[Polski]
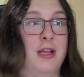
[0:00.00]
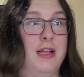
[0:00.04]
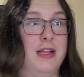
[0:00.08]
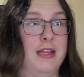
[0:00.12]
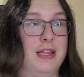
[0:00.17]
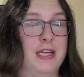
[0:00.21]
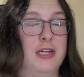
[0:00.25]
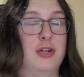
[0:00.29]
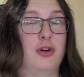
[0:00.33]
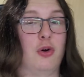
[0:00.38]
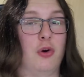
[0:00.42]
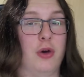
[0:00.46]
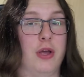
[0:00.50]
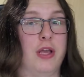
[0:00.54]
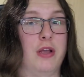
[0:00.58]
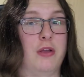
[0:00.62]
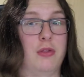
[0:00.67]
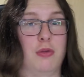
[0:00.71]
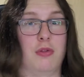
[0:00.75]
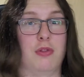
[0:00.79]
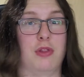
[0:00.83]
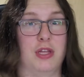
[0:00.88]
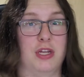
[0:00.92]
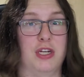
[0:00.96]
Też o
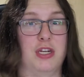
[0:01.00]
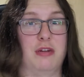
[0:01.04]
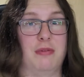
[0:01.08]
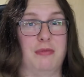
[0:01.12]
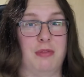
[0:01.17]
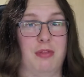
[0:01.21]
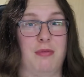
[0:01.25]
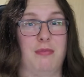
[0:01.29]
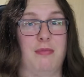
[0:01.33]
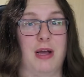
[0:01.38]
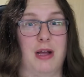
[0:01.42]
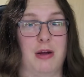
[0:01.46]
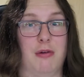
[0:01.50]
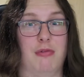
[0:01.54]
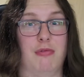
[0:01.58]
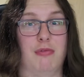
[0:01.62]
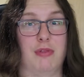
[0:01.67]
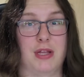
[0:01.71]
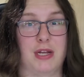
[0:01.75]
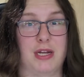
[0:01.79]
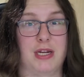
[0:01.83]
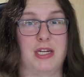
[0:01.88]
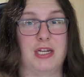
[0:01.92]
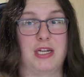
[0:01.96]
egzotycznym smaku.
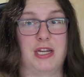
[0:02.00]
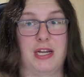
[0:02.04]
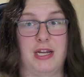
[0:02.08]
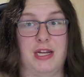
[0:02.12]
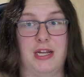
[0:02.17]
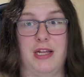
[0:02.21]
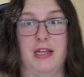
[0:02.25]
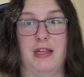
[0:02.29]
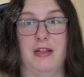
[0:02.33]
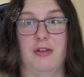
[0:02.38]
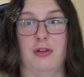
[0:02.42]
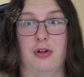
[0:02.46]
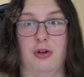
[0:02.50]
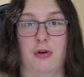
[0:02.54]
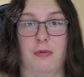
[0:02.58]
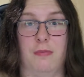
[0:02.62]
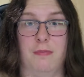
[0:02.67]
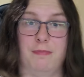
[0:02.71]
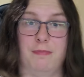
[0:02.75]
Także no,